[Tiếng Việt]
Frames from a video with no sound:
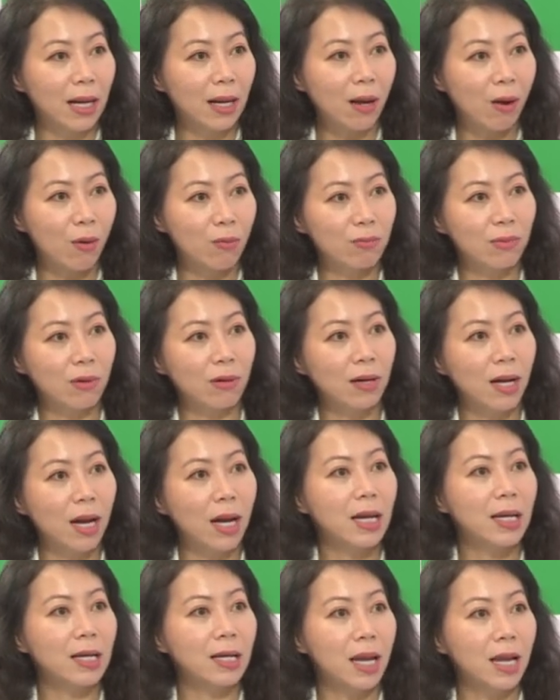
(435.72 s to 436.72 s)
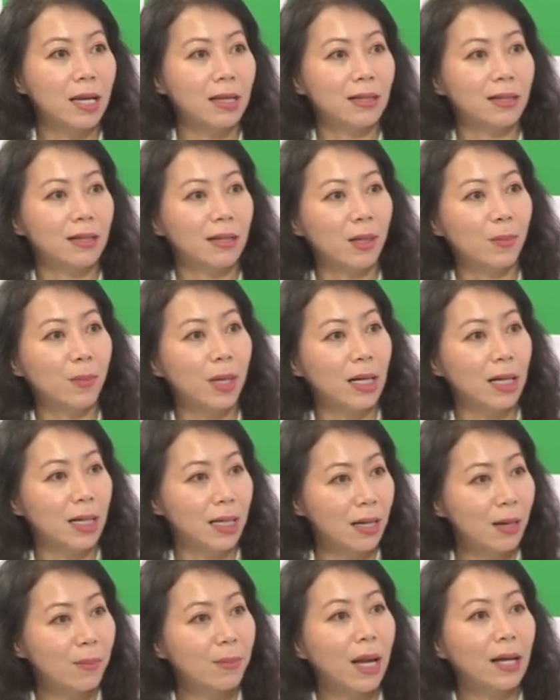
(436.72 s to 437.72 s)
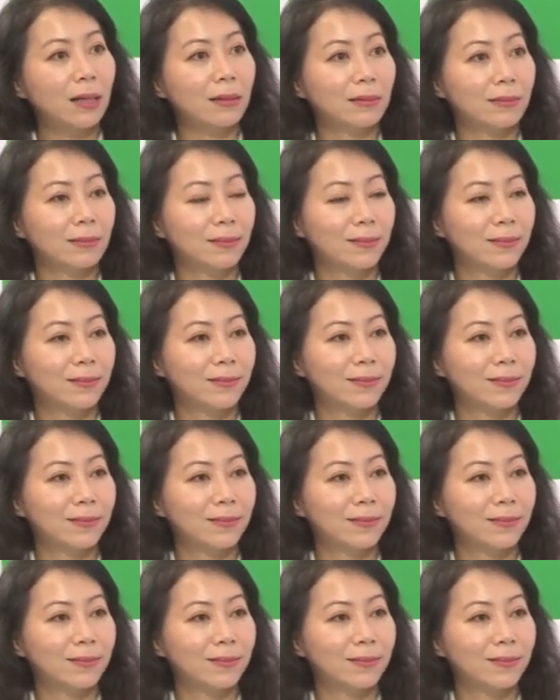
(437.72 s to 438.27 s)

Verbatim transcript: không có gây nên những cái bệnh lý ở mắt ừ.